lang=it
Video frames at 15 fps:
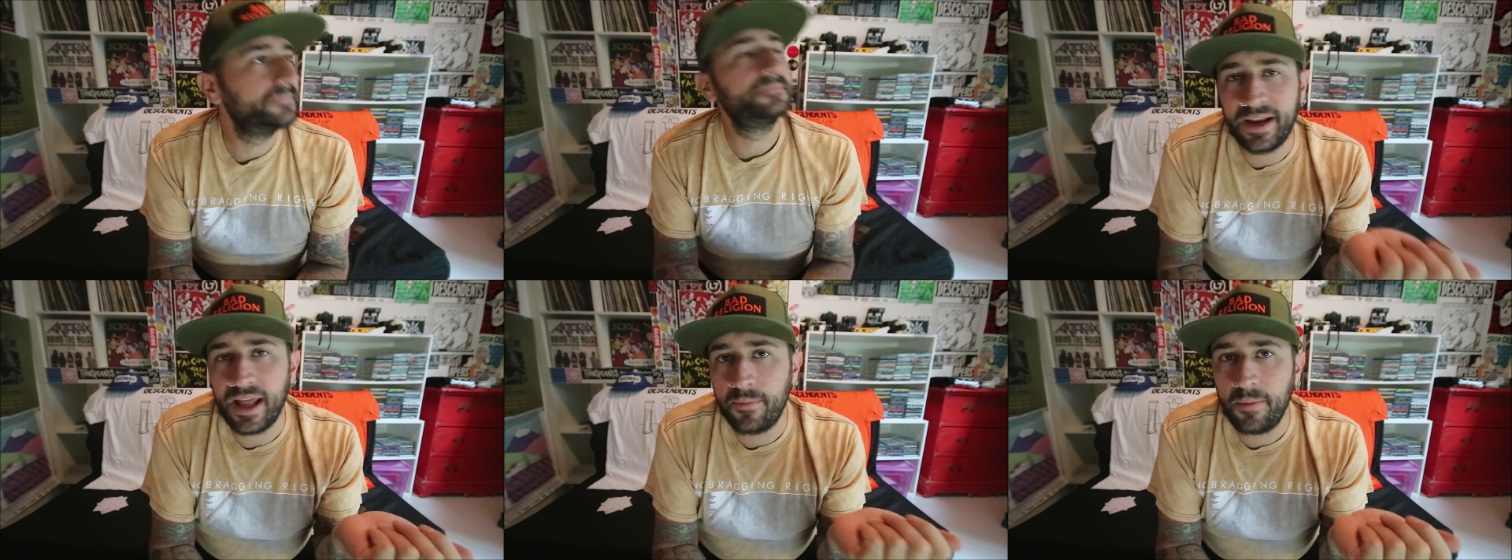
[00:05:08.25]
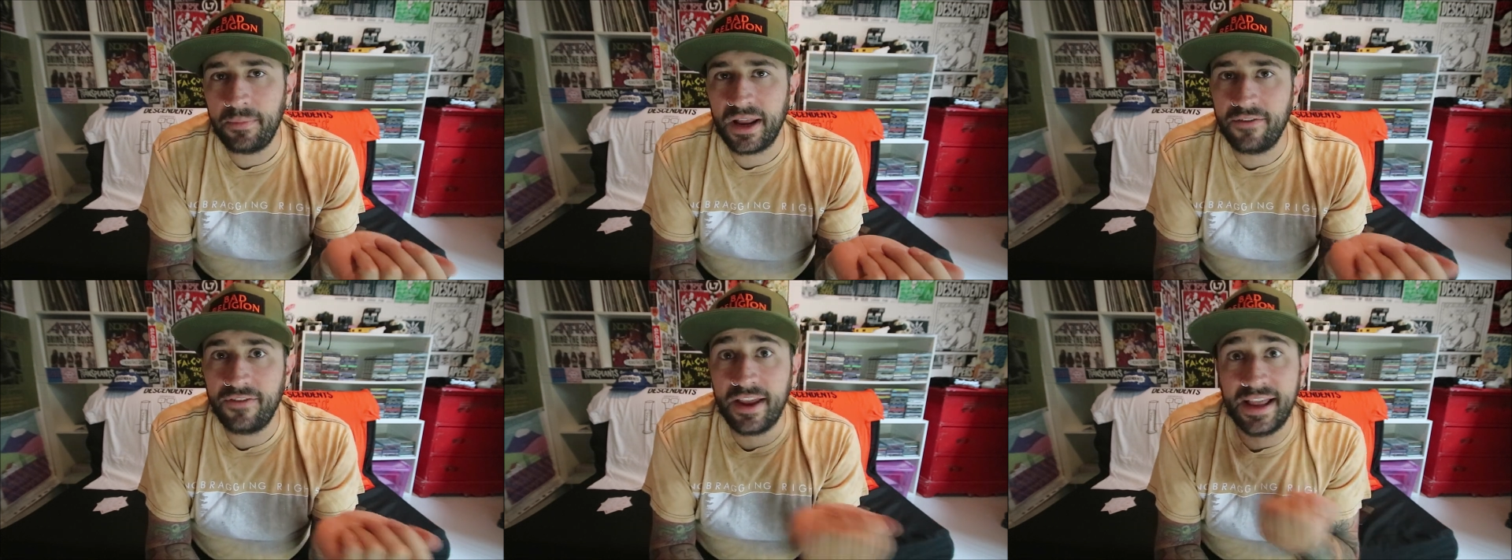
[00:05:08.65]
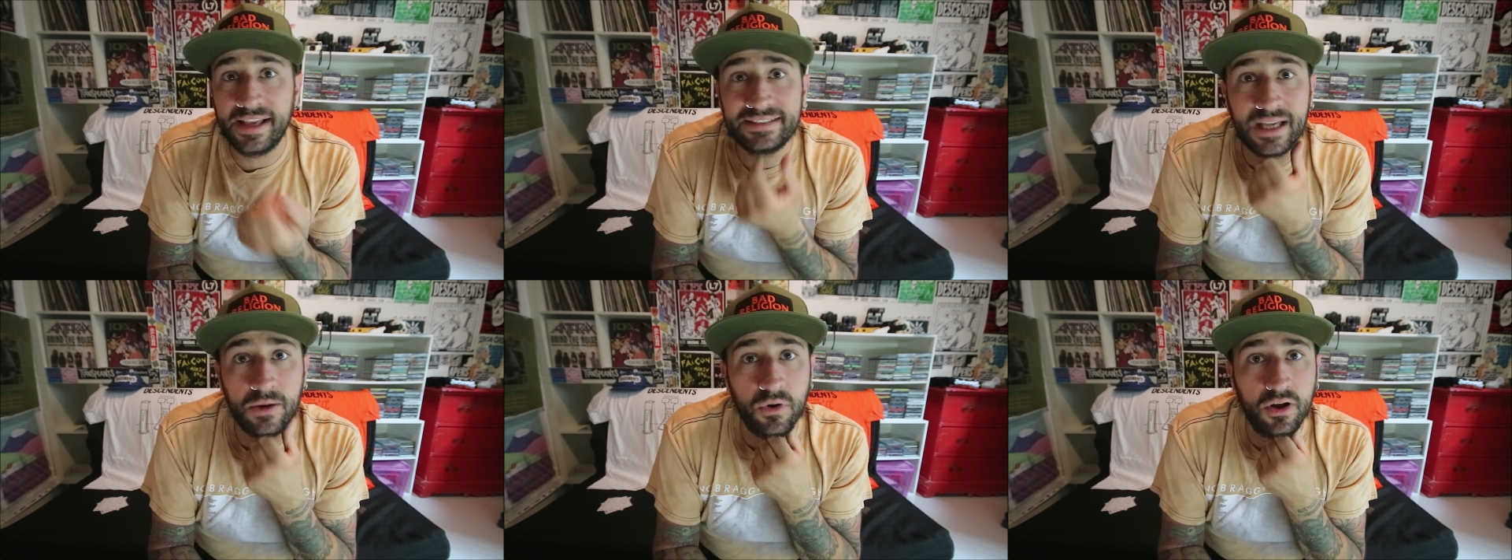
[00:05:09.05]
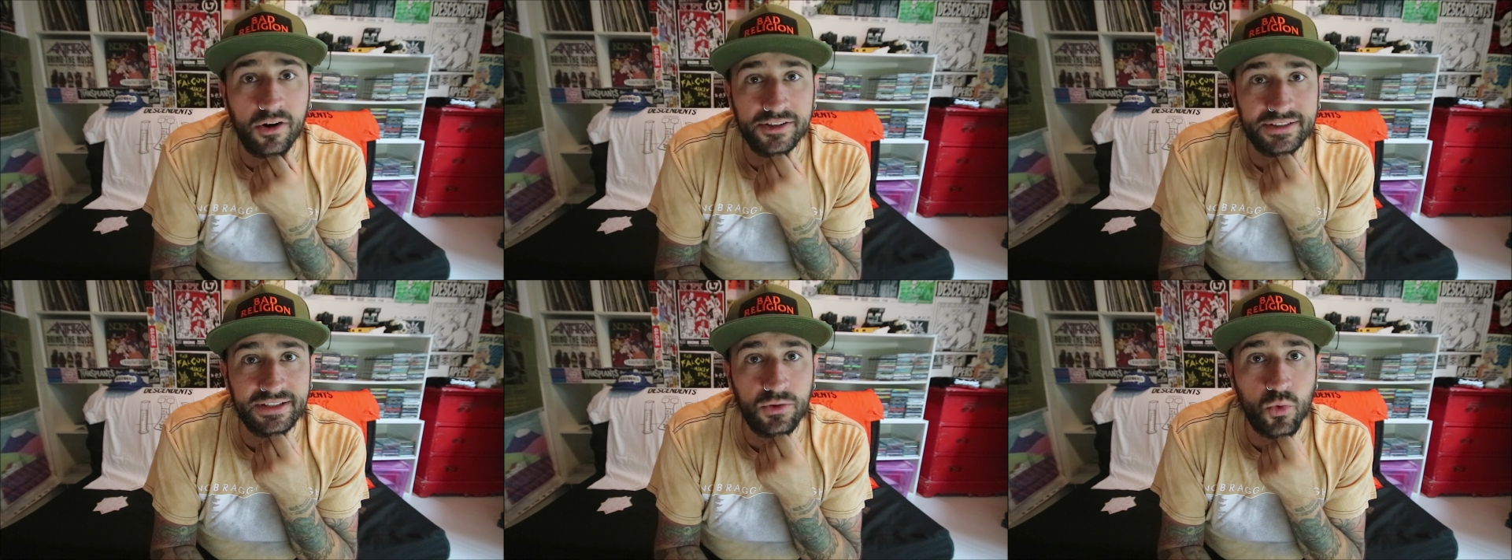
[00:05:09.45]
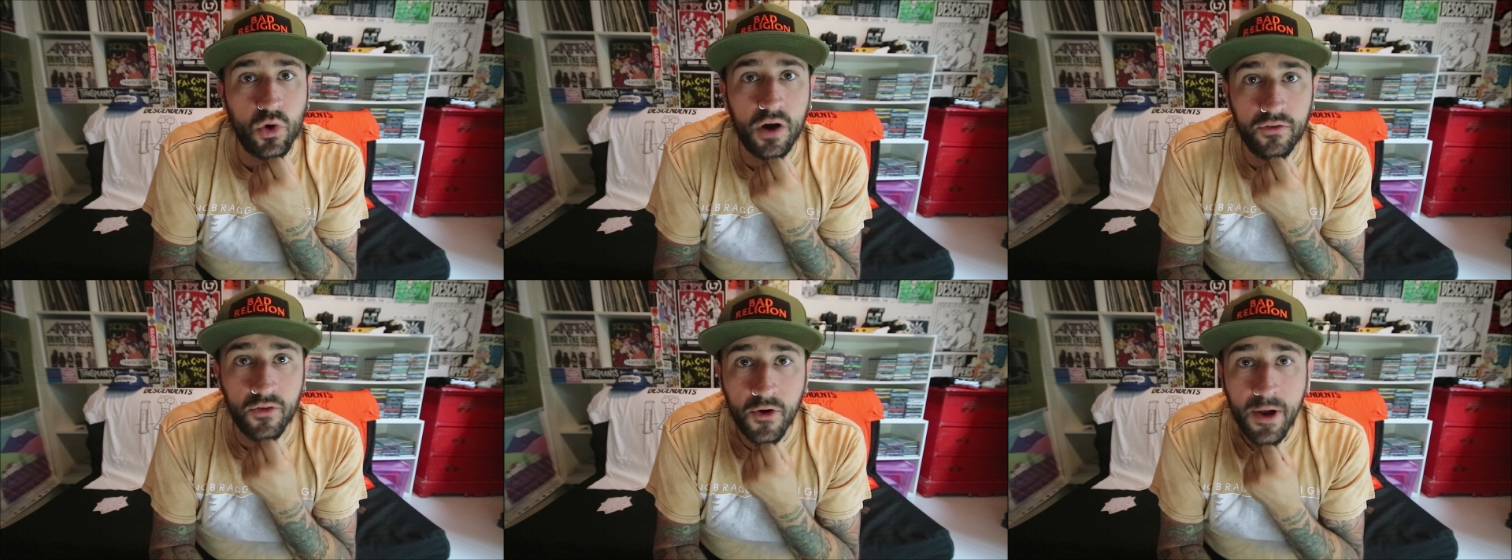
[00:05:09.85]
speriamo a breve esca qualcosa di
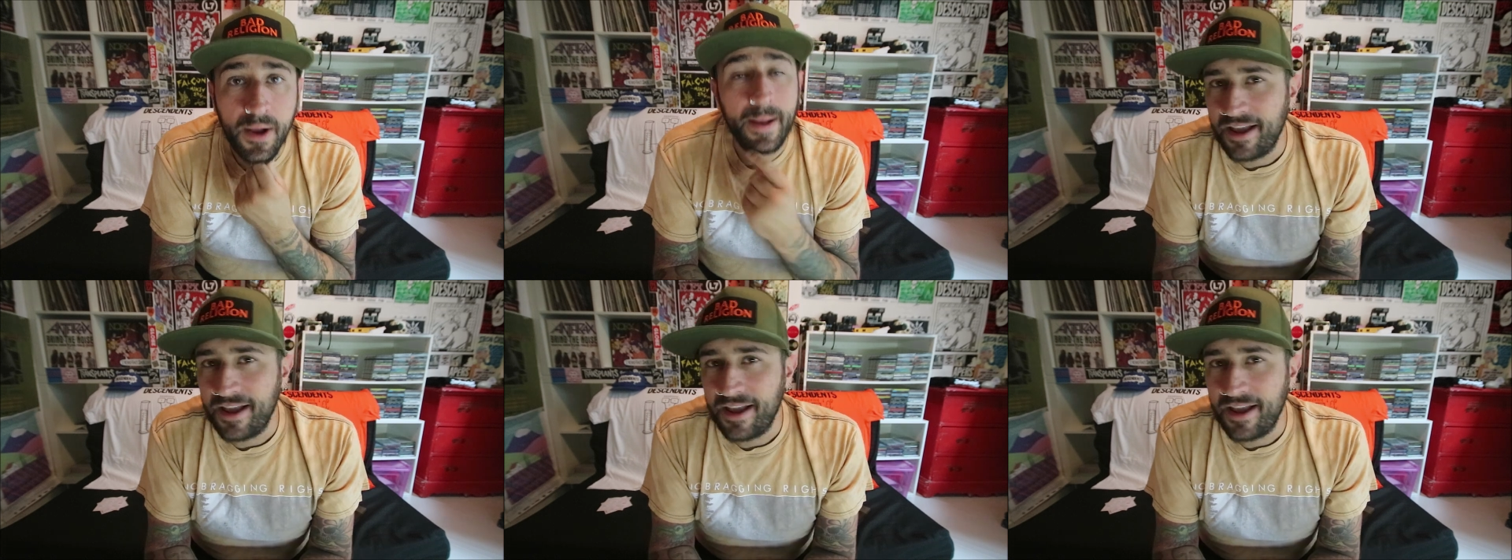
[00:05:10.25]
nuovo